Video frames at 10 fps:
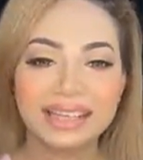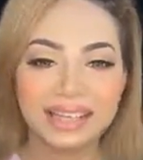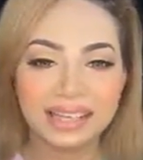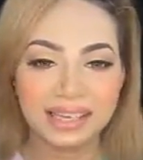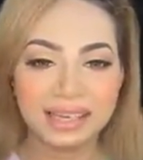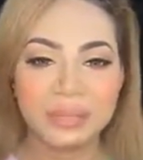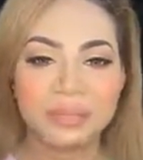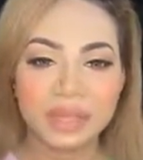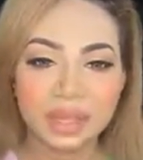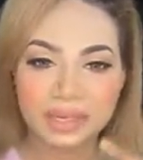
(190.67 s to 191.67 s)
আই থিঙ্ক
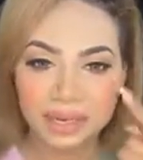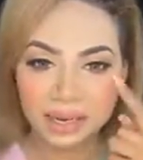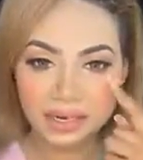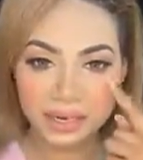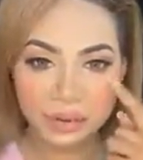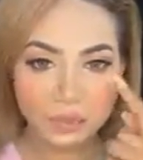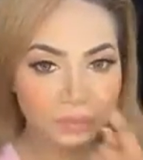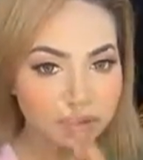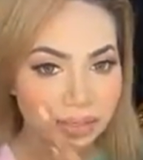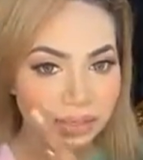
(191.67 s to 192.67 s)
এই জায়গাটা কম
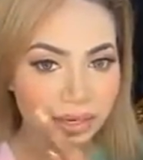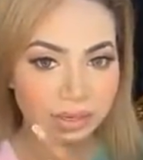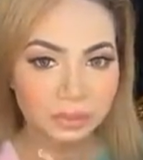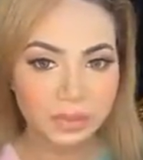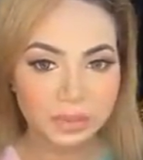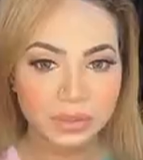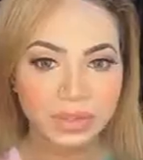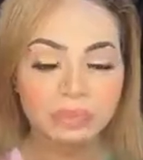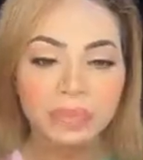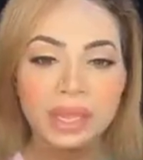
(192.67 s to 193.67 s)
হয়েছে জায়গাটা বেশি
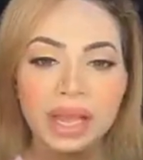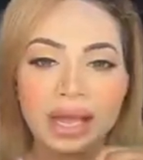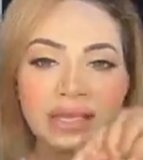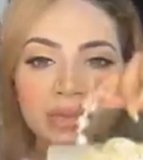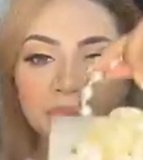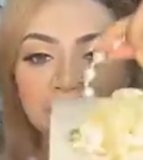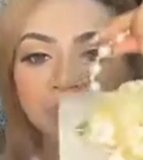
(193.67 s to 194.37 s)
হয়েছে আচ্ছা